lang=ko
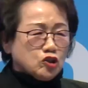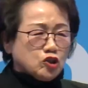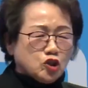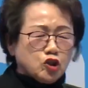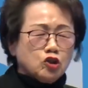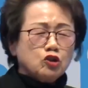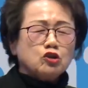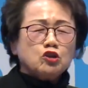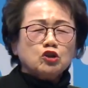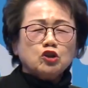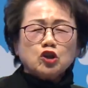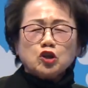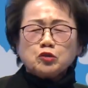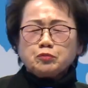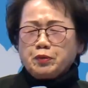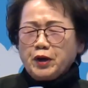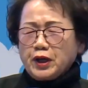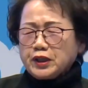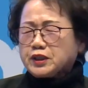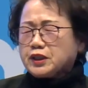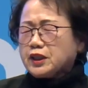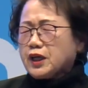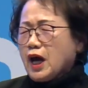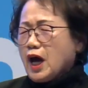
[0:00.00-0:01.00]
중국,
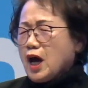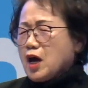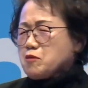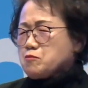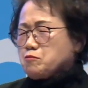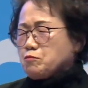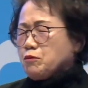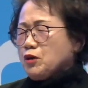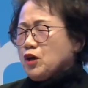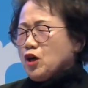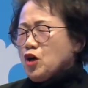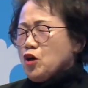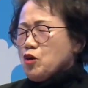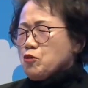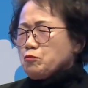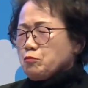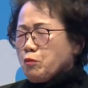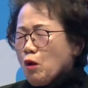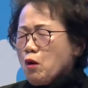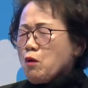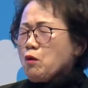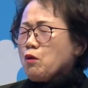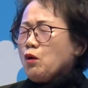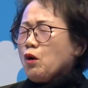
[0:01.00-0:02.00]
베트남,
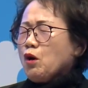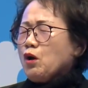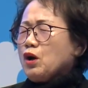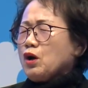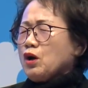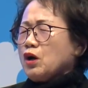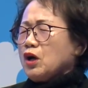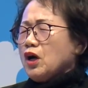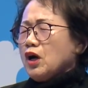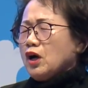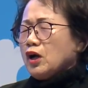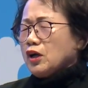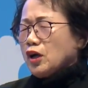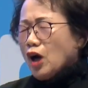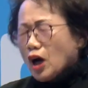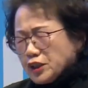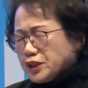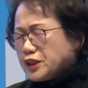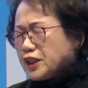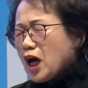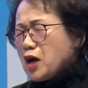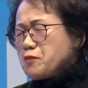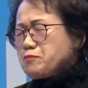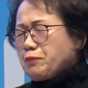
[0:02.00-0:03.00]
몽골,
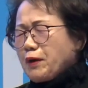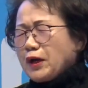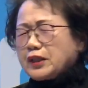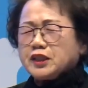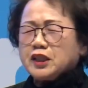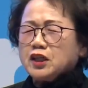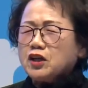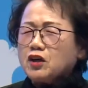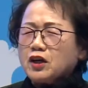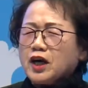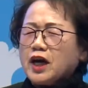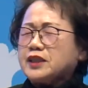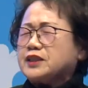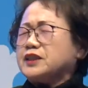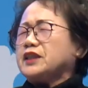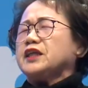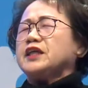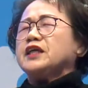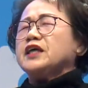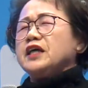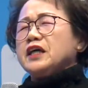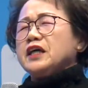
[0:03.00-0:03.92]
러시아 파트너까지